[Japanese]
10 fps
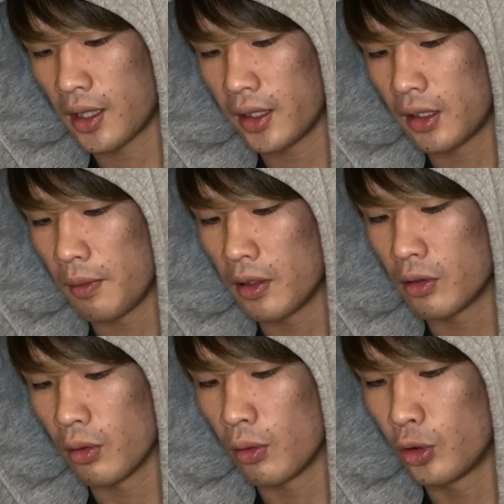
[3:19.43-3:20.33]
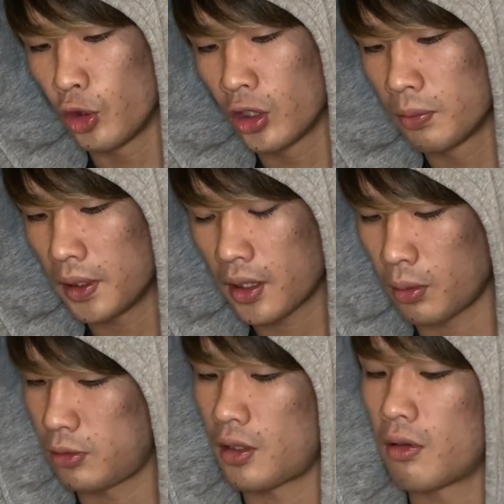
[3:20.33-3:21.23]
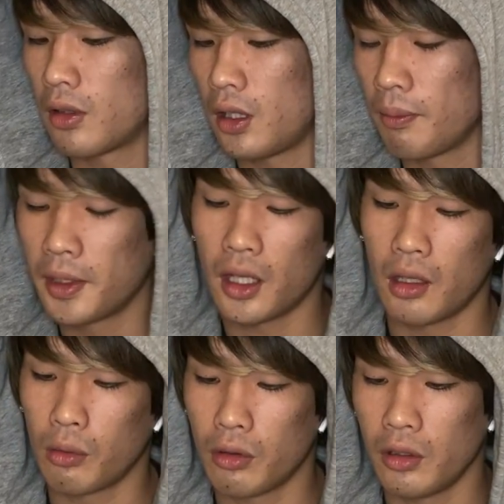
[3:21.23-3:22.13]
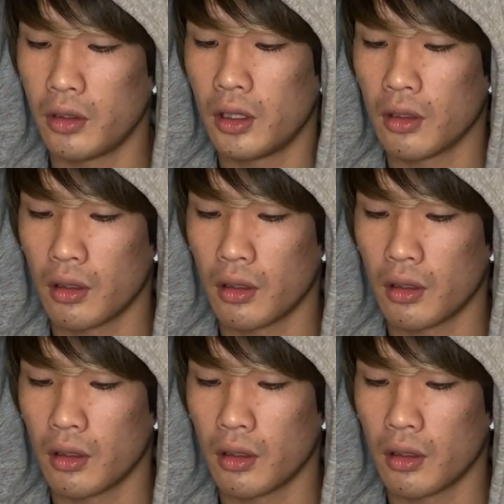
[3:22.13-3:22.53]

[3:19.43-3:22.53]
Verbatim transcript: えてみると驚くべきことなのだみたいなことを言ってるわ